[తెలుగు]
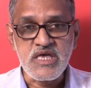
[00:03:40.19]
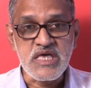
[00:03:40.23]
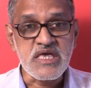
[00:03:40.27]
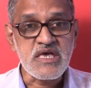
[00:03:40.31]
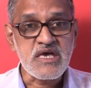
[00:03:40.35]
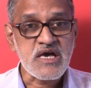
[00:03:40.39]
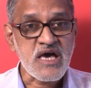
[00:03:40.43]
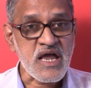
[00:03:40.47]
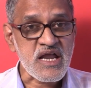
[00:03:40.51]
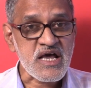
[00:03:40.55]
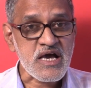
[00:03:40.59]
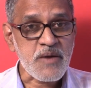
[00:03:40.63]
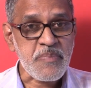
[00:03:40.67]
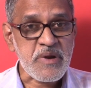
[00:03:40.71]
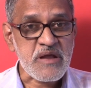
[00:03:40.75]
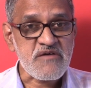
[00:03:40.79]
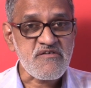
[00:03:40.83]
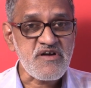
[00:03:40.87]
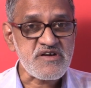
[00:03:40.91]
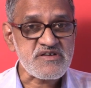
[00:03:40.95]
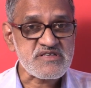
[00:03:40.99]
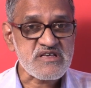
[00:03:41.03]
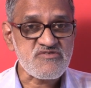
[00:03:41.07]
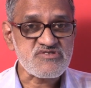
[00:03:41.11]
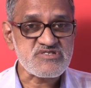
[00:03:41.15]
ఈ గనక
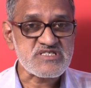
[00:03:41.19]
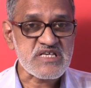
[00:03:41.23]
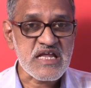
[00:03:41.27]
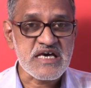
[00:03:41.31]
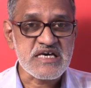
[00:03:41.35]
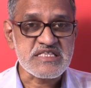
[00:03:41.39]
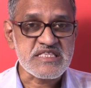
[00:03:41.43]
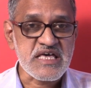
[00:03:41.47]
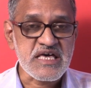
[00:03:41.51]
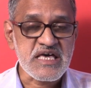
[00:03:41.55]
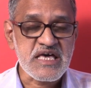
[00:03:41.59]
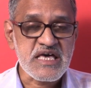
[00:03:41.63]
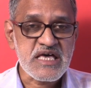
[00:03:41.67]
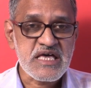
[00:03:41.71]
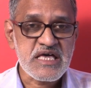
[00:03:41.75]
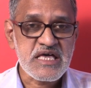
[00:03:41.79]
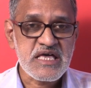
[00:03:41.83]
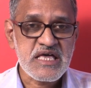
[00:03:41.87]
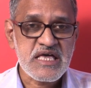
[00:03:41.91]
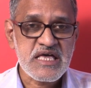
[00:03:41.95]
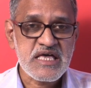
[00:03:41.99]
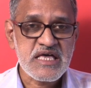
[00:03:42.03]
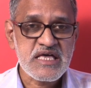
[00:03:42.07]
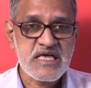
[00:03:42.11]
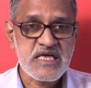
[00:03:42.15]
ప్రైవేట్ సంస్థలు అయితే
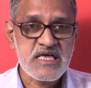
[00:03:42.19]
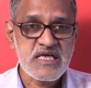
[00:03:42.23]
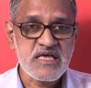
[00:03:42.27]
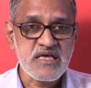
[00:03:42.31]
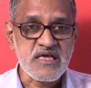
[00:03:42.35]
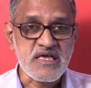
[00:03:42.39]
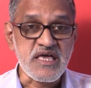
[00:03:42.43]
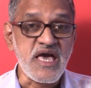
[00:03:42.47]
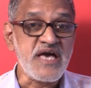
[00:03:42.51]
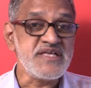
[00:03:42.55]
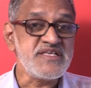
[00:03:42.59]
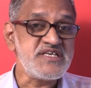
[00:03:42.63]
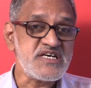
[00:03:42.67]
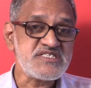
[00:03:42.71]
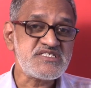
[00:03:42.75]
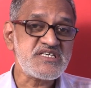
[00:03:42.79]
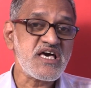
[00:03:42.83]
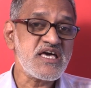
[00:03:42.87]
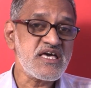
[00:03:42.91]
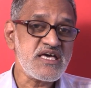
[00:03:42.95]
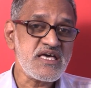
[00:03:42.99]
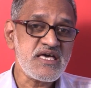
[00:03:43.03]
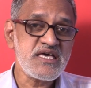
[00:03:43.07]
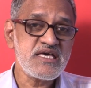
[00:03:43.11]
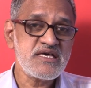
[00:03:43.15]
ఏం
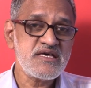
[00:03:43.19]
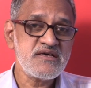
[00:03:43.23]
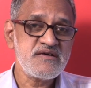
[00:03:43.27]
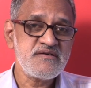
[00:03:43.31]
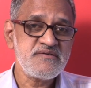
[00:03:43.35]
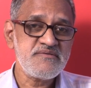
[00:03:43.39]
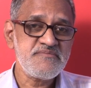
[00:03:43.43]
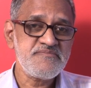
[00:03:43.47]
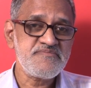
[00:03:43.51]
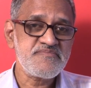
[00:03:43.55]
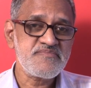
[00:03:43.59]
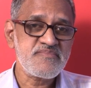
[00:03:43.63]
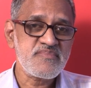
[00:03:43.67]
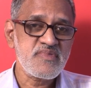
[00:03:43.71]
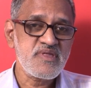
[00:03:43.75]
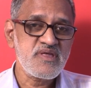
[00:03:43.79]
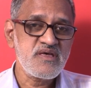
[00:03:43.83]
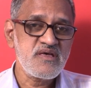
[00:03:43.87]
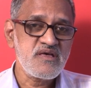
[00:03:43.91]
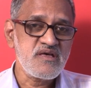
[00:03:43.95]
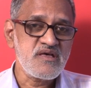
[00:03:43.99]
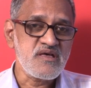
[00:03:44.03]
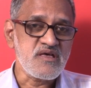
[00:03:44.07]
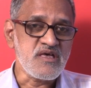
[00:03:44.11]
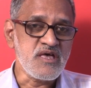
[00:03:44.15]
చేసాయి
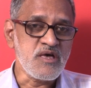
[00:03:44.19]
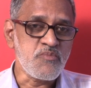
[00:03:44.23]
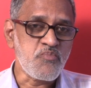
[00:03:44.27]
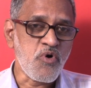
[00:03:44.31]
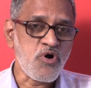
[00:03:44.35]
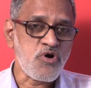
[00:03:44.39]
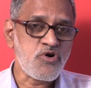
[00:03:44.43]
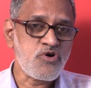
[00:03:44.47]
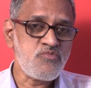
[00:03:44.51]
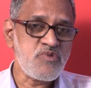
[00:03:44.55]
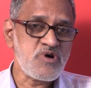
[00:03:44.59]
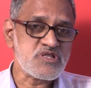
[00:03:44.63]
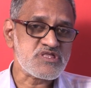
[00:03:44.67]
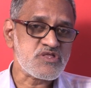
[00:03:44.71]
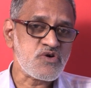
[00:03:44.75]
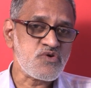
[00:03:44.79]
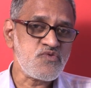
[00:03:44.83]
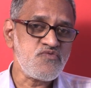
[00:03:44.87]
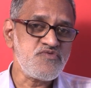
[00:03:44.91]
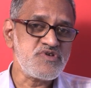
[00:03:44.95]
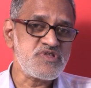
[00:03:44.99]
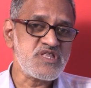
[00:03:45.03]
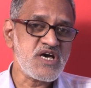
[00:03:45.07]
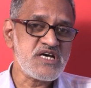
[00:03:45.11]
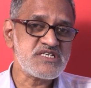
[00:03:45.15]
ఈ బొగ్గు మొత్తం
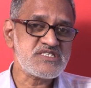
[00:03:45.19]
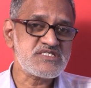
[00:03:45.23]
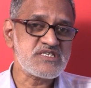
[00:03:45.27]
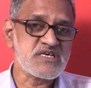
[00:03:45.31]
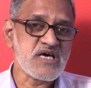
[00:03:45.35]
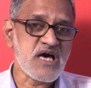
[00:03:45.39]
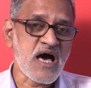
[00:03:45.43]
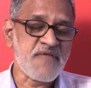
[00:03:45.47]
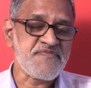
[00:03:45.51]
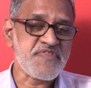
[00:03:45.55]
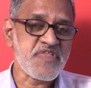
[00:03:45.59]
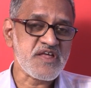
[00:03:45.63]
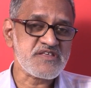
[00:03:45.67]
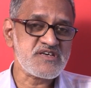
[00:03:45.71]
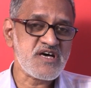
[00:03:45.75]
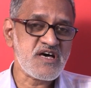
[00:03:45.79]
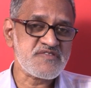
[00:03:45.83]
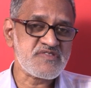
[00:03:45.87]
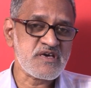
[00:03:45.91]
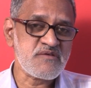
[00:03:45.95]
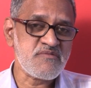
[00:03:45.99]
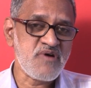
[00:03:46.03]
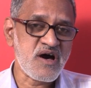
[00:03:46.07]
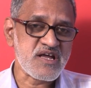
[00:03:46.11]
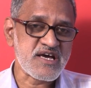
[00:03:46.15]
విదేశీ
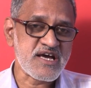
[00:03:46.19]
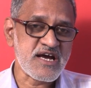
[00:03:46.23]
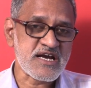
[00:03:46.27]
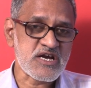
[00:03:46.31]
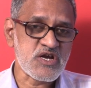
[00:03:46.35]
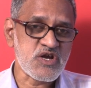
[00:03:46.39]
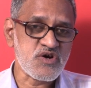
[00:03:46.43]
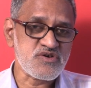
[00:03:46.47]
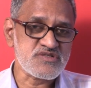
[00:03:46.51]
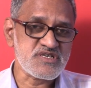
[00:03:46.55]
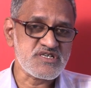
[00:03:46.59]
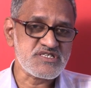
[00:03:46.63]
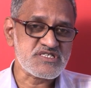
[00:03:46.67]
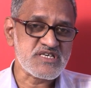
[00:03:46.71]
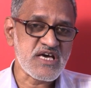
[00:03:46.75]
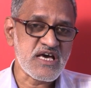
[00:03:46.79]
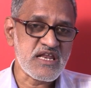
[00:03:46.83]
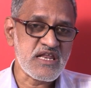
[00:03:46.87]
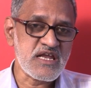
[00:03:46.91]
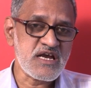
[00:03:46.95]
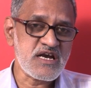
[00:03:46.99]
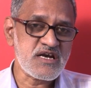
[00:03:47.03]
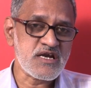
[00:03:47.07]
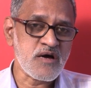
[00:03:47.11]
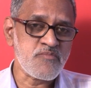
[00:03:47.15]
అంతర్జాతీయ మార్కెట్లోకి
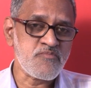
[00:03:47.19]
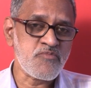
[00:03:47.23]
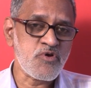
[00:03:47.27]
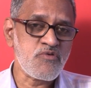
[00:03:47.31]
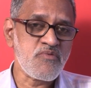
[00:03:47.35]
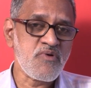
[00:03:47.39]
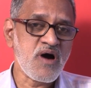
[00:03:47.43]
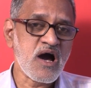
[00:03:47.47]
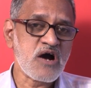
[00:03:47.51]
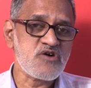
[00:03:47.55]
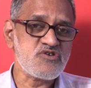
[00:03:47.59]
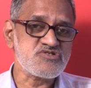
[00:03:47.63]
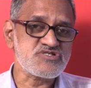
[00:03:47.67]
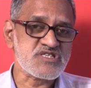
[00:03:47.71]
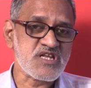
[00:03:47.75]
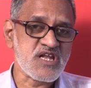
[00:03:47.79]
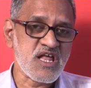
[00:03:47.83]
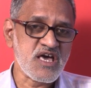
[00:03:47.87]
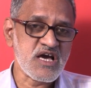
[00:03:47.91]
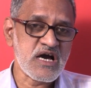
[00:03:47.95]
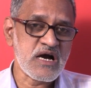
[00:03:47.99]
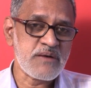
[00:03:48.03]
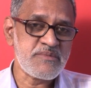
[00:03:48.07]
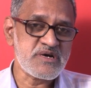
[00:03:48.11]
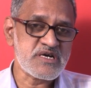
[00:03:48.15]
తీసుకెళ్ళి డబ్బులు బాగా
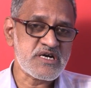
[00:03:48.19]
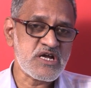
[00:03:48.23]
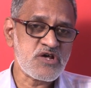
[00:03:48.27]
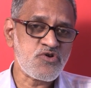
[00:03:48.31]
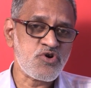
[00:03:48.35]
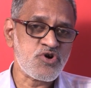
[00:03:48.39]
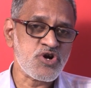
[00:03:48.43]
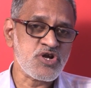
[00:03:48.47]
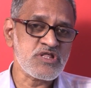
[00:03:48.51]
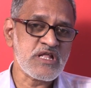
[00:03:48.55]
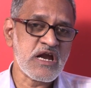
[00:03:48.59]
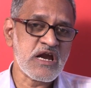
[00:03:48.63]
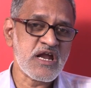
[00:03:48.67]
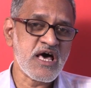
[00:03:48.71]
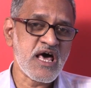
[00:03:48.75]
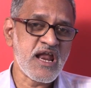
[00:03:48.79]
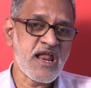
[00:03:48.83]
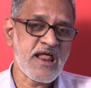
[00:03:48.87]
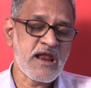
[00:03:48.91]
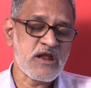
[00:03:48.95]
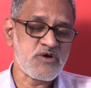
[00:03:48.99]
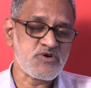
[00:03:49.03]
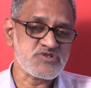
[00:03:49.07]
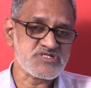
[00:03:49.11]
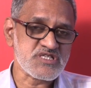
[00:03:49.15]
వస్తున్నాయి కాబట్టి రెండు వందల
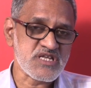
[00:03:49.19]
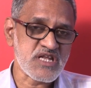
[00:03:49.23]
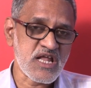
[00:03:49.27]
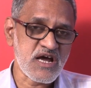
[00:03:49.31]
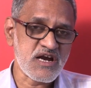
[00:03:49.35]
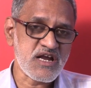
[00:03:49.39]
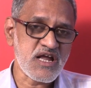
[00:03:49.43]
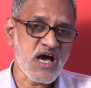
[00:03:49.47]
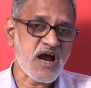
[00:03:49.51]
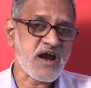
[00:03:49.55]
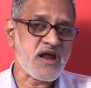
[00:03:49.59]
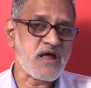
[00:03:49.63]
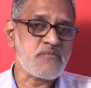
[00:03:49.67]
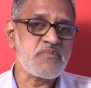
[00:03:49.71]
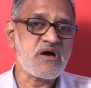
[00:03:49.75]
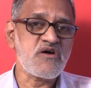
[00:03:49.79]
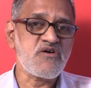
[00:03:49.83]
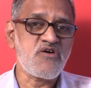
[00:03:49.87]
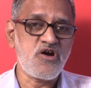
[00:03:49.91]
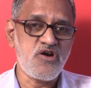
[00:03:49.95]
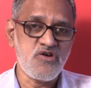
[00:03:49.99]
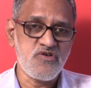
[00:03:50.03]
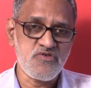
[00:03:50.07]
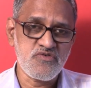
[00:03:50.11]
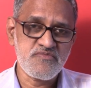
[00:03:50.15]
డాలర్లకు వస్తున్నాయి కాబట్టి అక్కడ
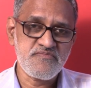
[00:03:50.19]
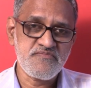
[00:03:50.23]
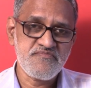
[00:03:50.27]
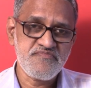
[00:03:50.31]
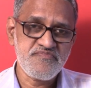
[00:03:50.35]
అమ్మేవాళ్ళు